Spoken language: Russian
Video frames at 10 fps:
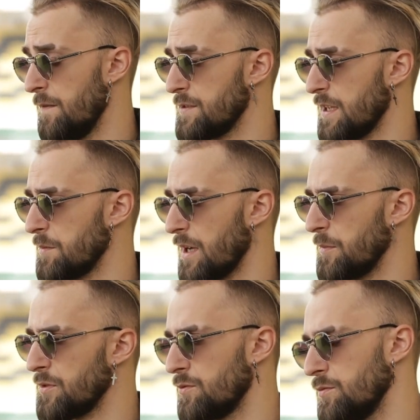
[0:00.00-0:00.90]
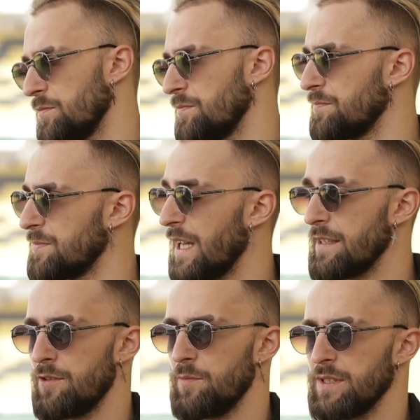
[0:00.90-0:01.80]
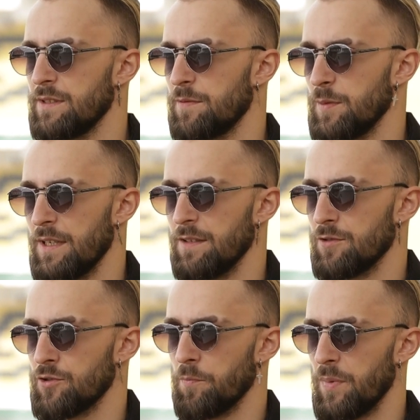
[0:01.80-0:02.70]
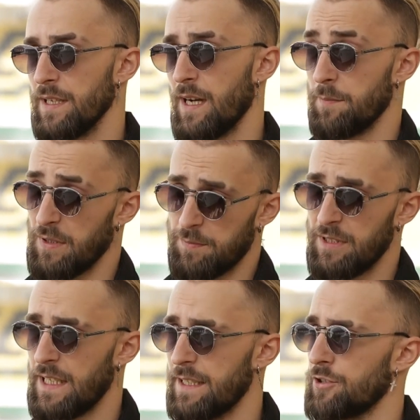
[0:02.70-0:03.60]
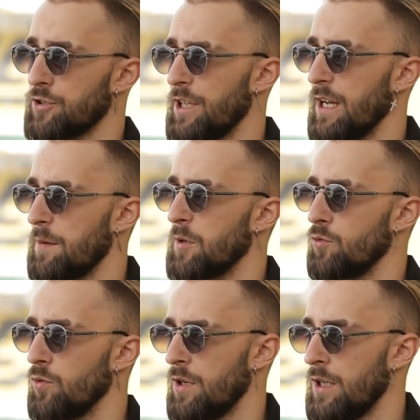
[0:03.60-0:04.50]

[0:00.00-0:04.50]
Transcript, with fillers: В целом, как бы, ну, я не любитель в плане, вот, чтобы поиграть. Посмотреть еще, да, я могу.